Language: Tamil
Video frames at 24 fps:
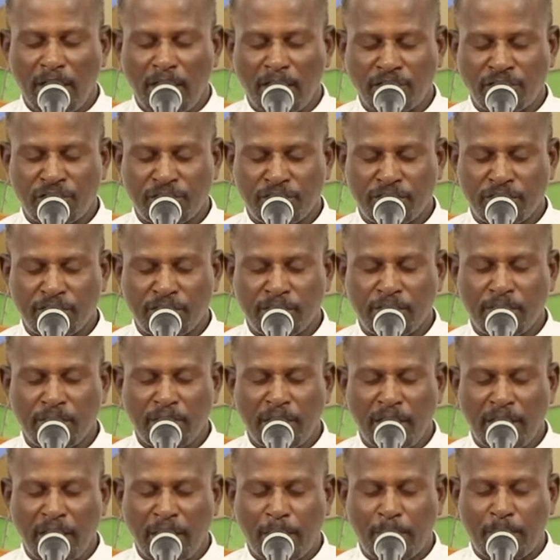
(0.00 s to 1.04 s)
இன்று
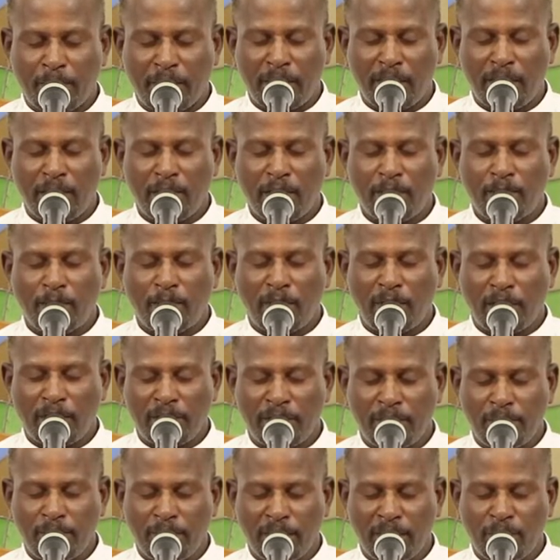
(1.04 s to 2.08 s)
ஏப்ரல்
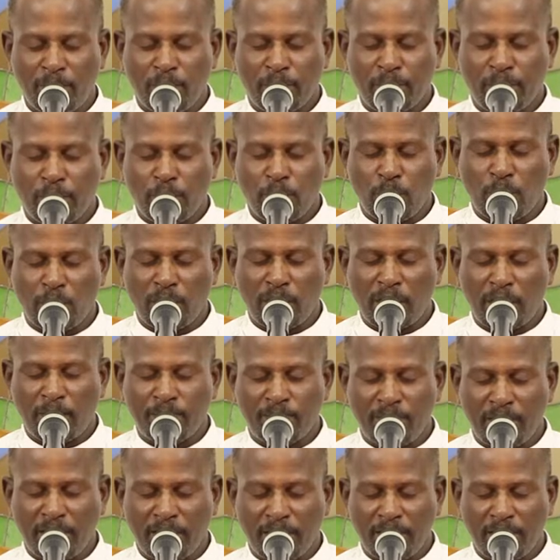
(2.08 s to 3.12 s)
மாதம் இருபத்தி ஓராம்
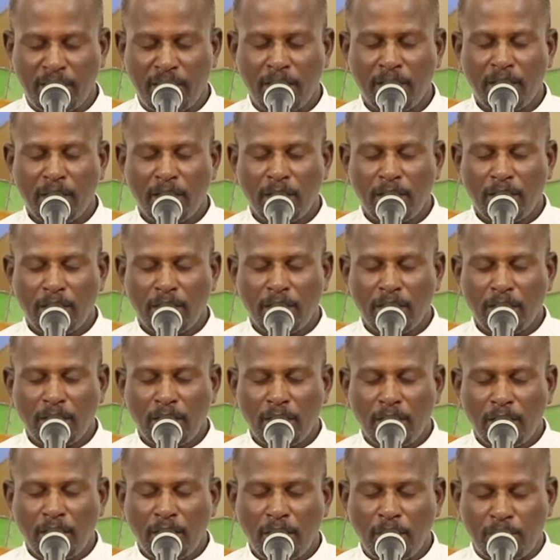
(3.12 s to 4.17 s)
தேதி
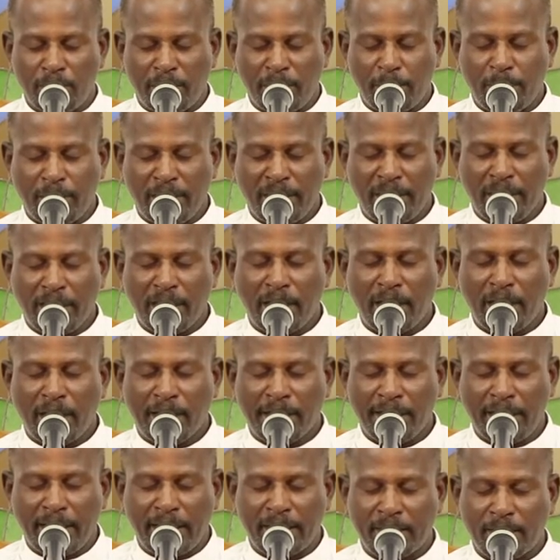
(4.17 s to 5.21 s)
உம்முடைய
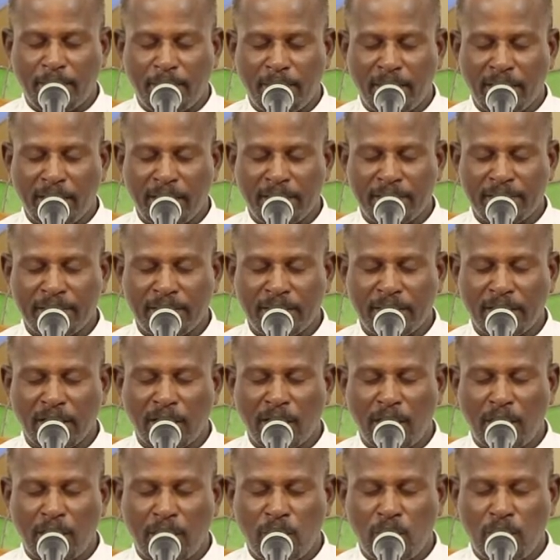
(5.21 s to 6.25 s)
பிள்ளைகளாக இணைந்து மகிழ்ந்து இந்த
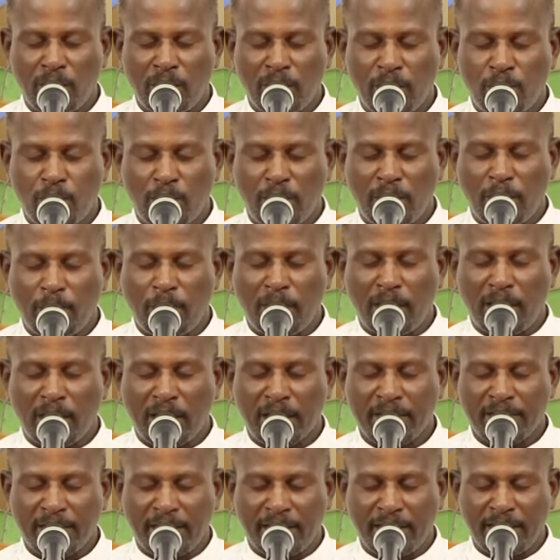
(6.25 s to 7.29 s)
காணொலியின்
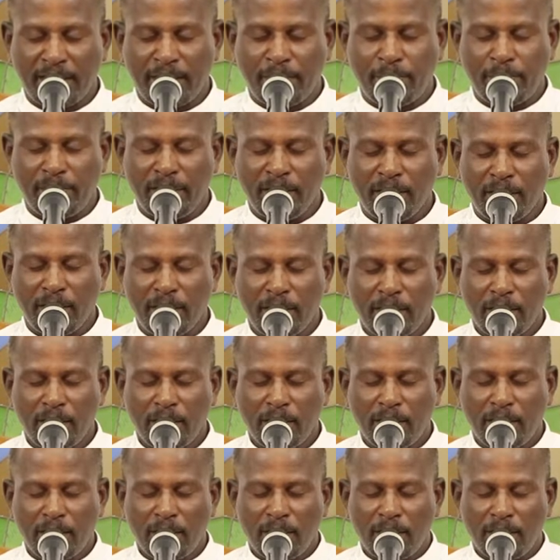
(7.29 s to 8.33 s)
மூலமாக இந்த நிகழ்வை
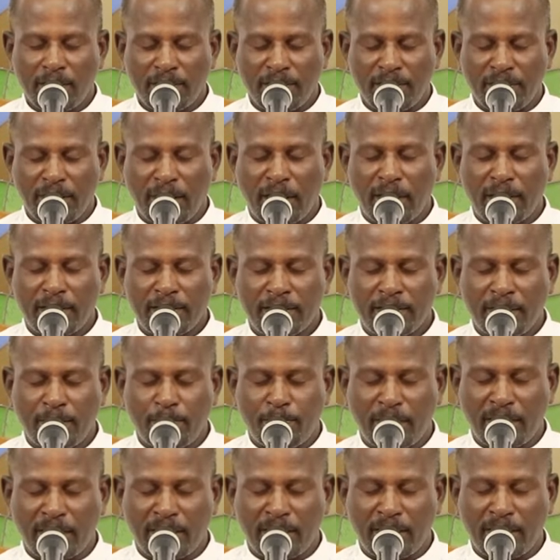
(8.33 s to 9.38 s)
தியானத்தில்
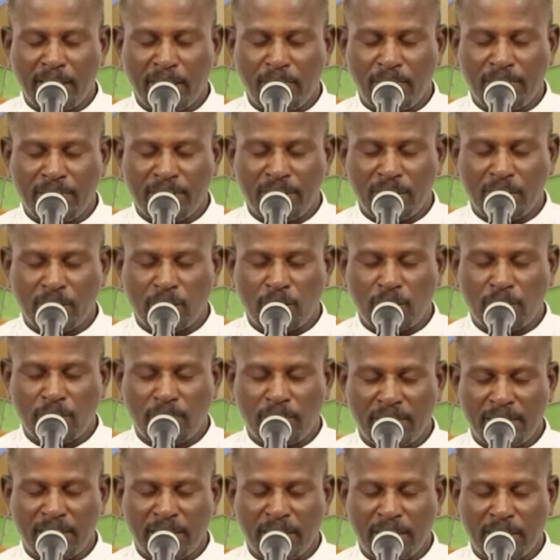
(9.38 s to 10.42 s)
பங்கேற்க வந்திருக்கிறோம்
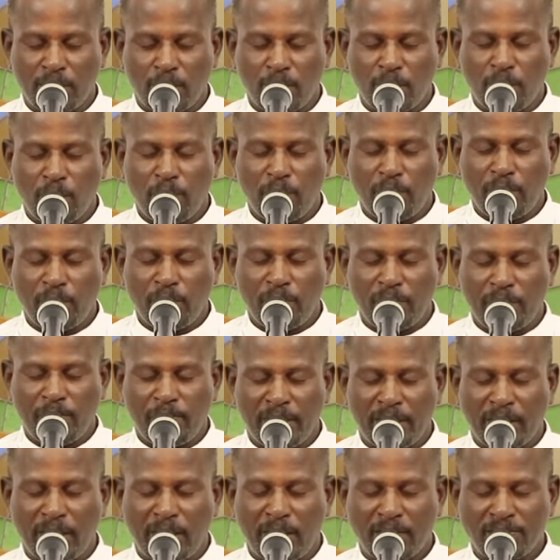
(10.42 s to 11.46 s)
வந்திருக்கிற ஒவ்வொருவரும்
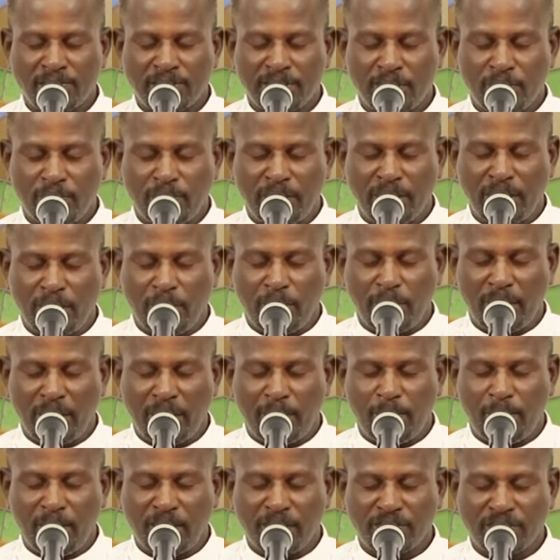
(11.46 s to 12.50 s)
இரு ஆசிர்வதிக்க
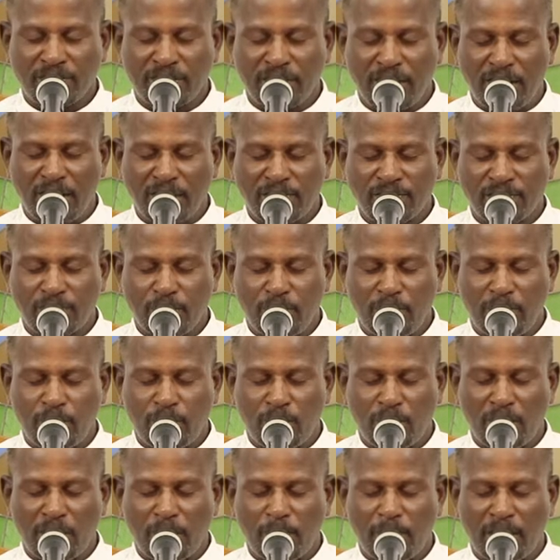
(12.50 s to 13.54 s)
வேண்டும் என்று இயேசுவின்
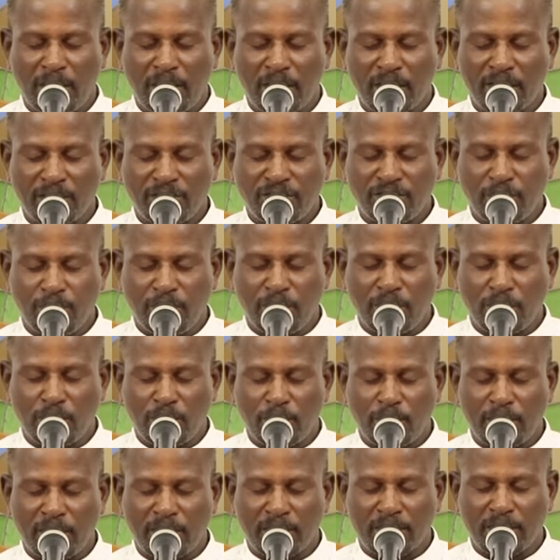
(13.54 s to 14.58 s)
மூலமாக
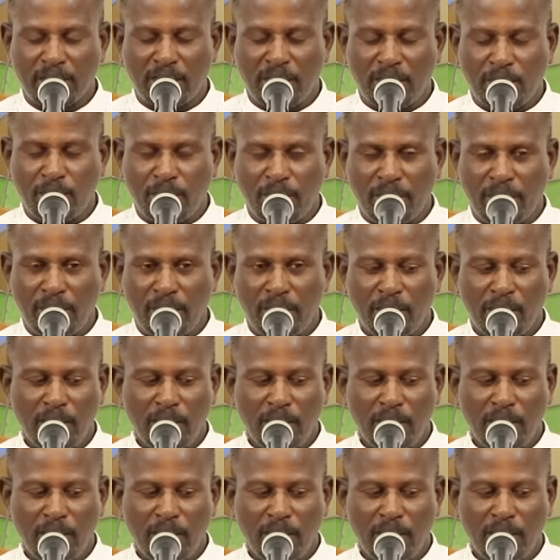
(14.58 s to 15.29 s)
ஜெபிக்கிறோம் கர்த்தாவே